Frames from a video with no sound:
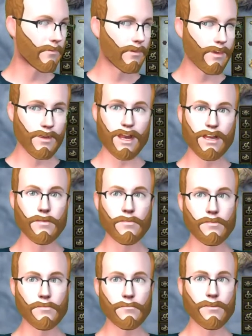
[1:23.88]
aussi. Le
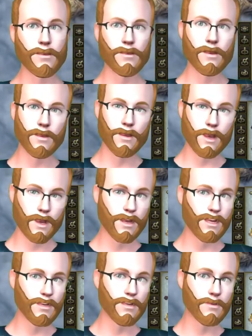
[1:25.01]
judaïsme et le
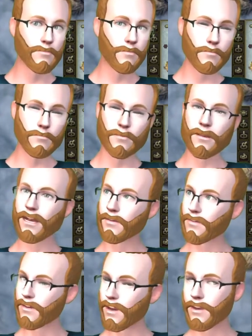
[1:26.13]
zoroastrisme peuvent se
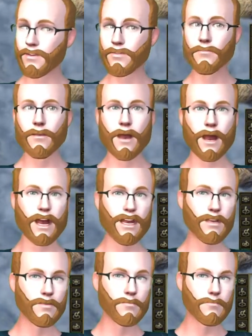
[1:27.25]
débloquer grâce
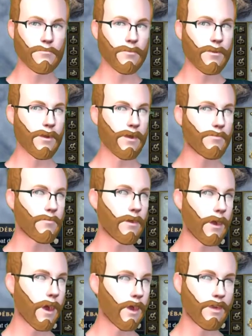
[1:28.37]
à
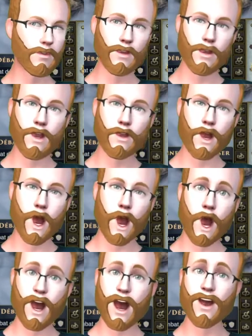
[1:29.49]
une, une
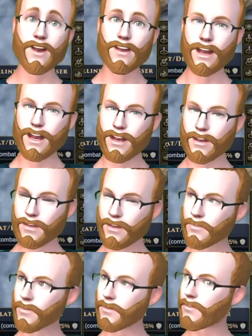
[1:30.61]
famille ecclésiastique.
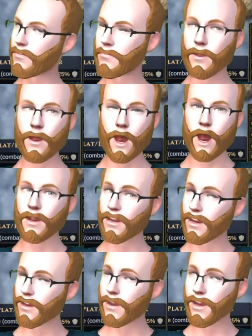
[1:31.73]
Donc chaque
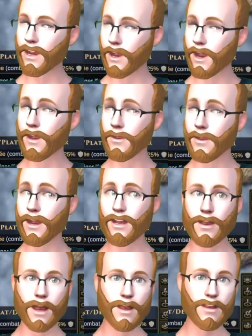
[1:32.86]
nation n'a pas de famille
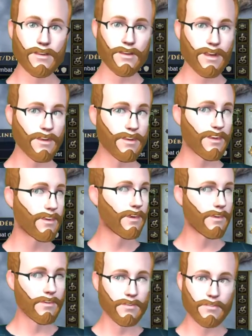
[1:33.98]
ecclésiastique.
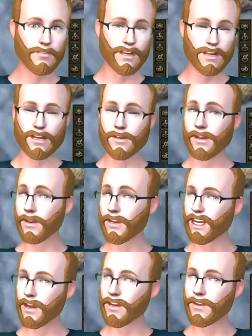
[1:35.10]
Ici, j'ai la chance
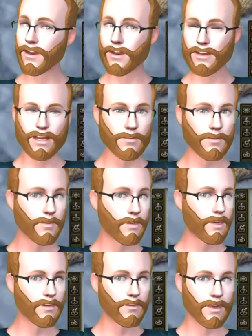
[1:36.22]
avec la Syrie, parce que je joue
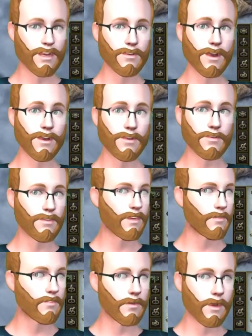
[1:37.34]
la Syrie, d'avoir
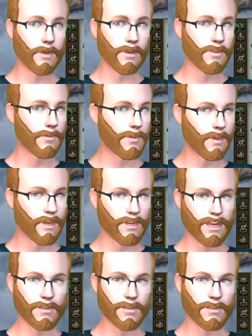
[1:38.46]
une famille ecclésiastique.